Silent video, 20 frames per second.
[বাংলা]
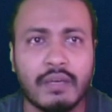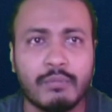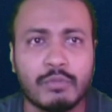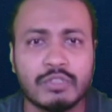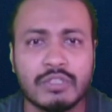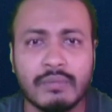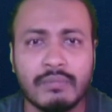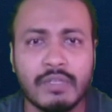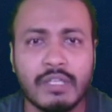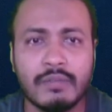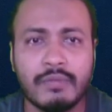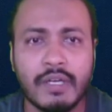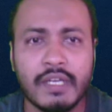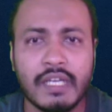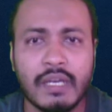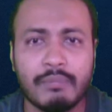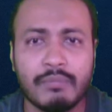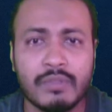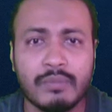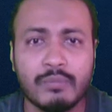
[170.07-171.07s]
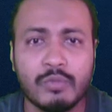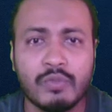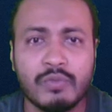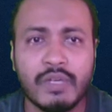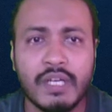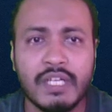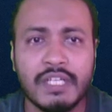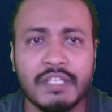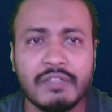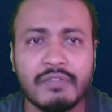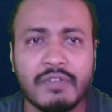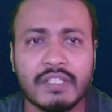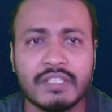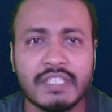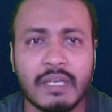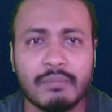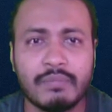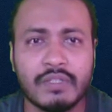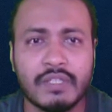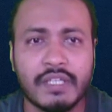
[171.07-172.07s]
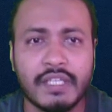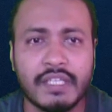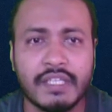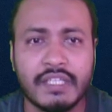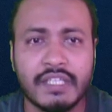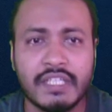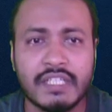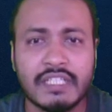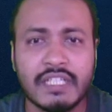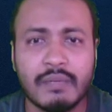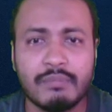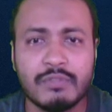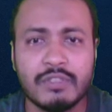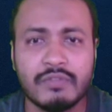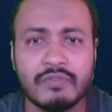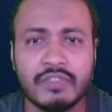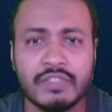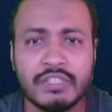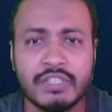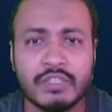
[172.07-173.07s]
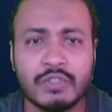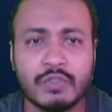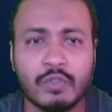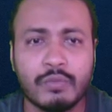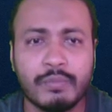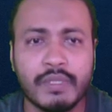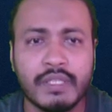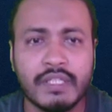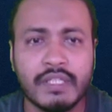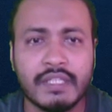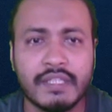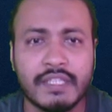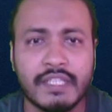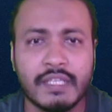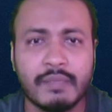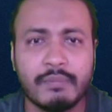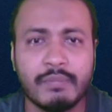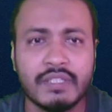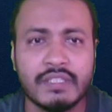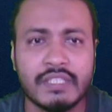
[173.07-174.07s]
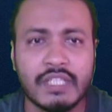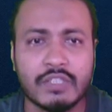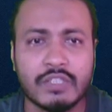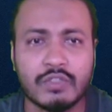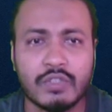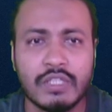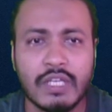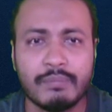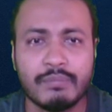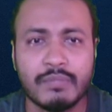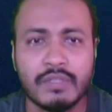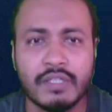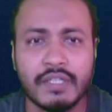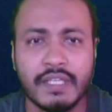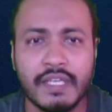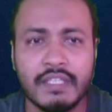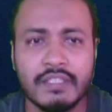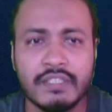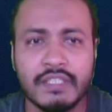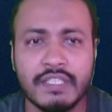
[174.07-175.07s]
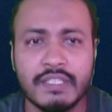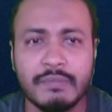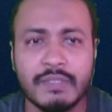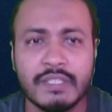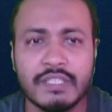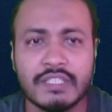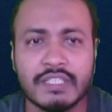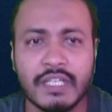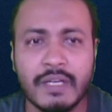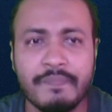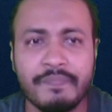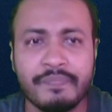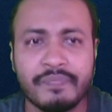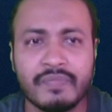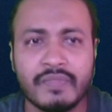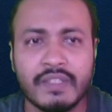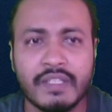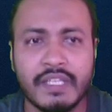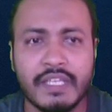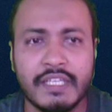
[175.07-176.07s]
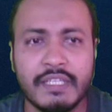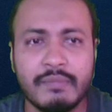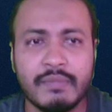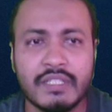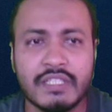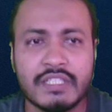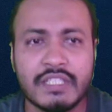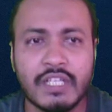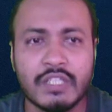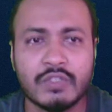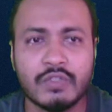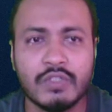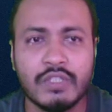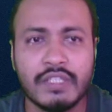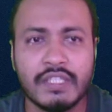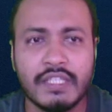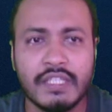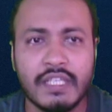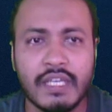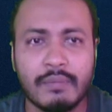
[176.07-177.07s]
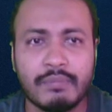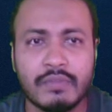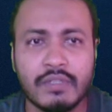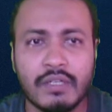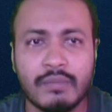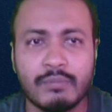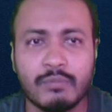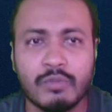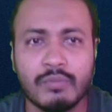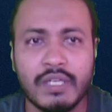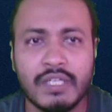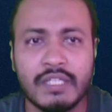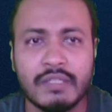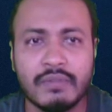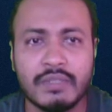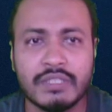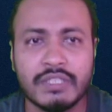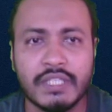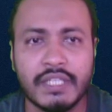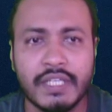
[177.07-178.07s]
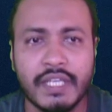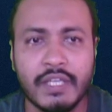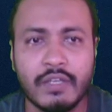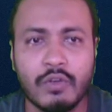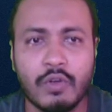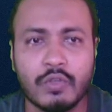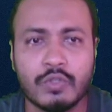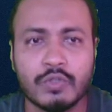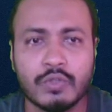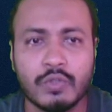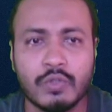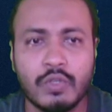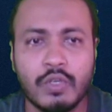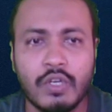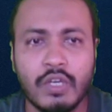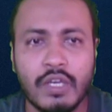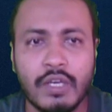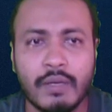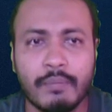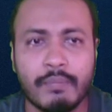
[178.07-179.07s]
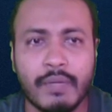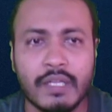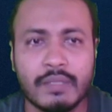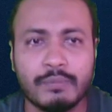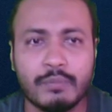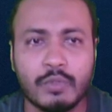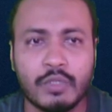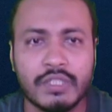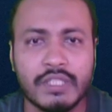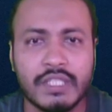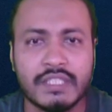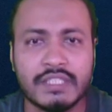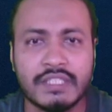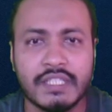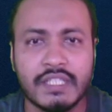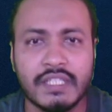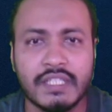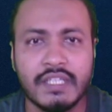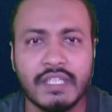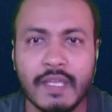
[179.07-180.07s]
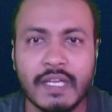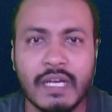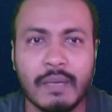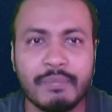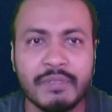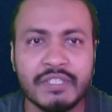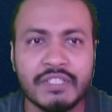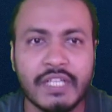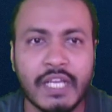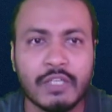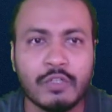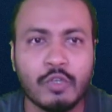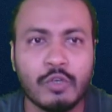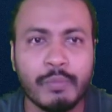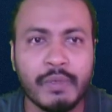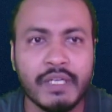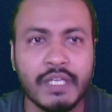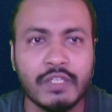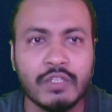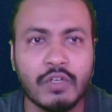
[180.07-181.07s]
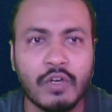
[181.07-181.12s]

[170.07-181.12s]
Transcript: মোজাম্মেল ভাই আপনি মোবাইল ডিভাইসে আপনার এই গিকটা আপনি ভিজিট করবেন দেখবেন যে আসলে আপনার এই যে ইমেজটা এই ইমেজটা আসলে কি আপনার মোবাইল ডিভাইসের এই অংশ বাদ পড়ে যাচ্ছে আর আপনি ট্রাই করবেন এই